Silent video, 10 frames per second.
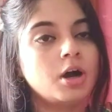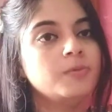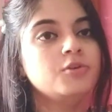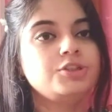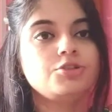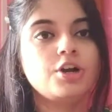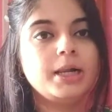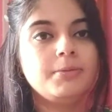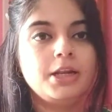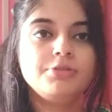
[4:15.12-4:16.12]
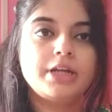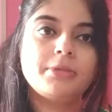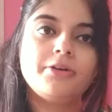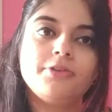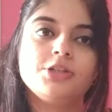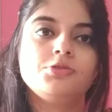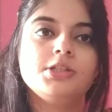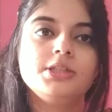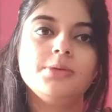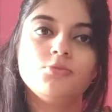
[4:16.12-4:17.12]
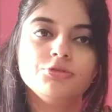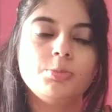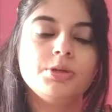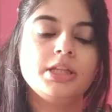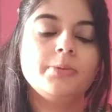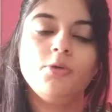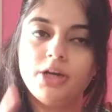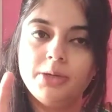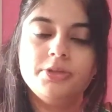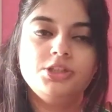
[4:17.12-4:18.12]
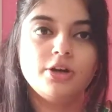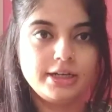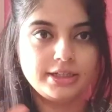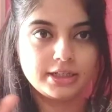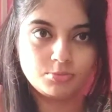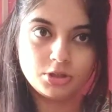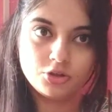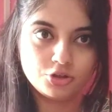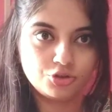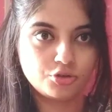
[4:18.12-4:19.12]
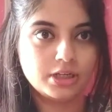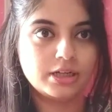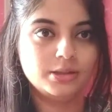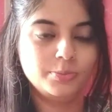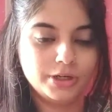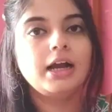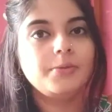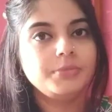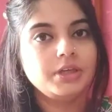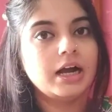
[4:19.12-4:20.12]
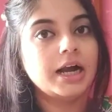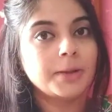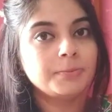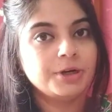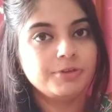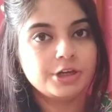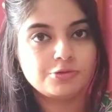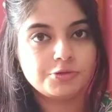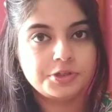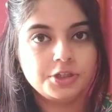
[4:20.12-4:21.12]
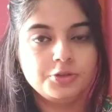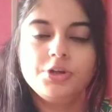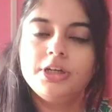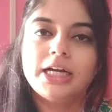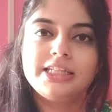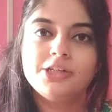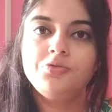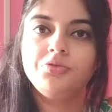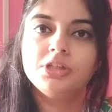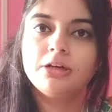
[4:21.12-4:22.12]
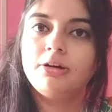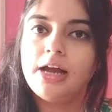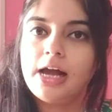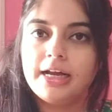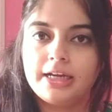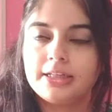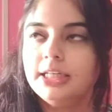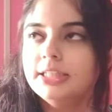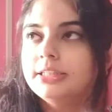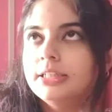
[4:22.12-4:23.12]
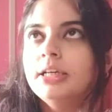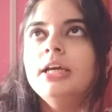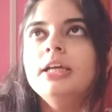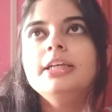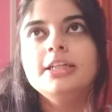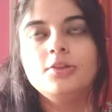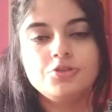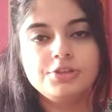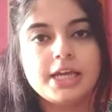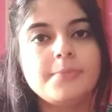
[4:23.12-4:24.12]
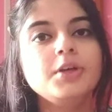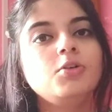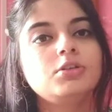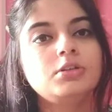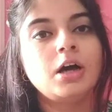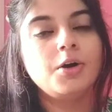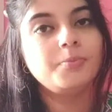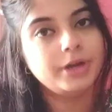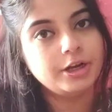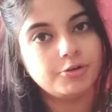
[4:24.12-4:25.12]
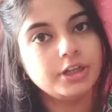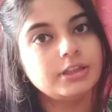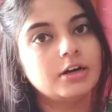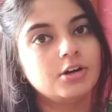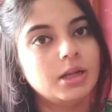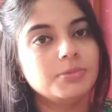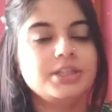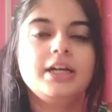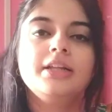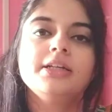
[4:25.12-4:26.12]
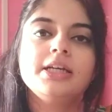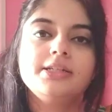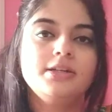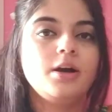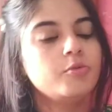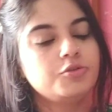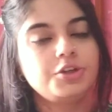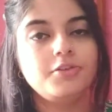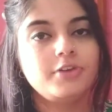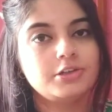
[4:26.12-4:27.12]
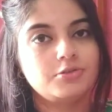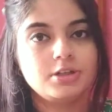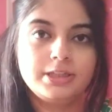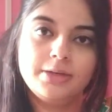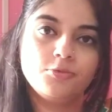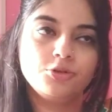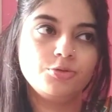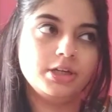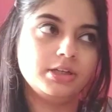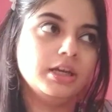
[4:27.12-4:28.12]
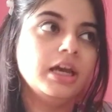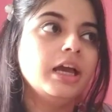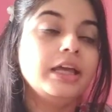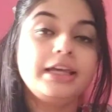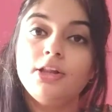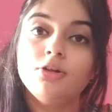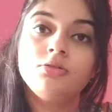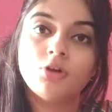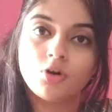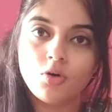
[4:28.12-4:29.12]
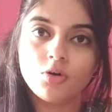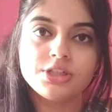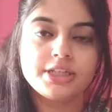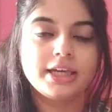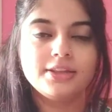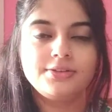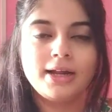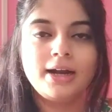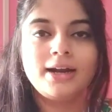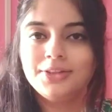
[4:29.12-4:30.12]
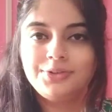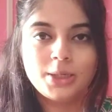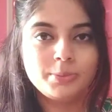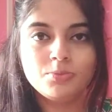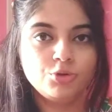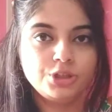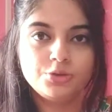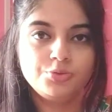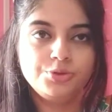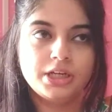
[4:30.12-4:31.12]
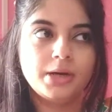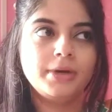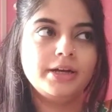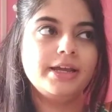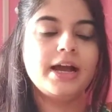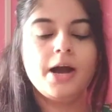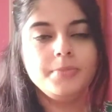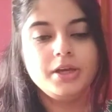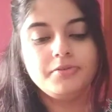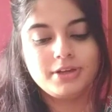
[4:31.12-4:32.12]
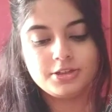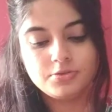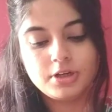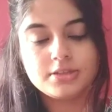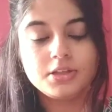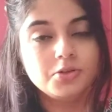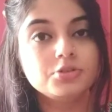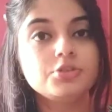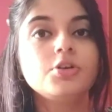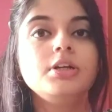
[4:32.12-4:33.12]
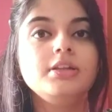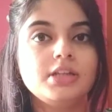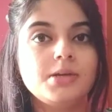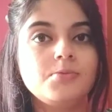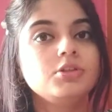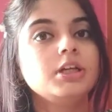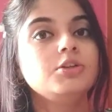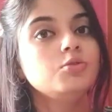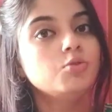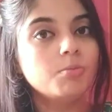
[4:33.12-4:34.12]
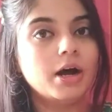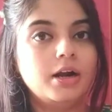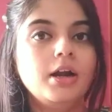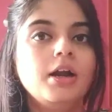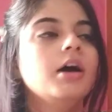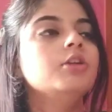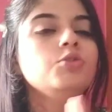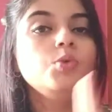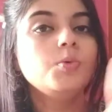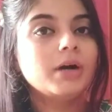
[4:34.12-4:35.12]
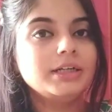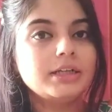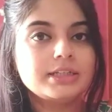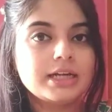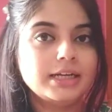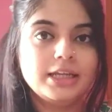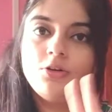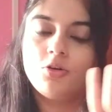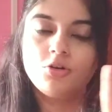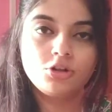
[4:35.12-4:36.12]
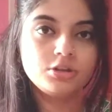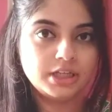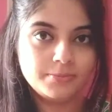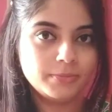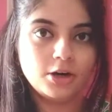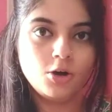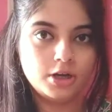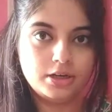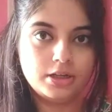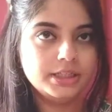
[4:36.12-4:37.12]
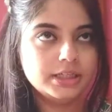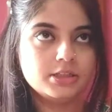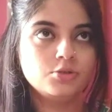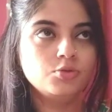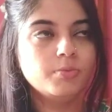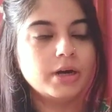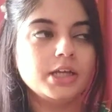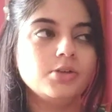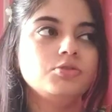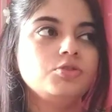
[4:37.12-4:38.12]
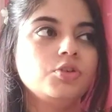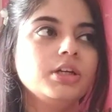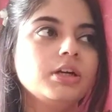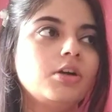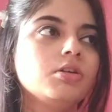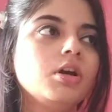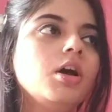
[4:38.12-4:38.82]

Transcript: অবশ্যই সকালবেলা উঠে একবার ফেস ওয়াশ দিয়ে মুখ ধুয়ে দেখবে অনেক বেশি অয়েলটাকে তোমরা কন্ট্রোলে আনতে পারবে আমি আরেকবার ফেস ওয়াশ দিয়ে ধুই রাত্রে শুতে যাওয়ার আগে ঠিক আছে কিন্তু যদি আমি কোথাও বেরোই তাহলে আমি সেখান থেকে এসে অবশ্যই ফেস ওয়াশ দিয়ে মুখ ধুয়ে নিই কিন্তু তখন সেক্ষেত্রে আর রাত্রে আমি মুখটা ধুই না মানে আমি ফেস ওয়াশ ইউজ করি দিনের মধ্যে দুবার দুবারটা ছাড়িয়ে কখনো তিনবার হয় না ঠিক আছে দুবারই ইউজ করি কারণ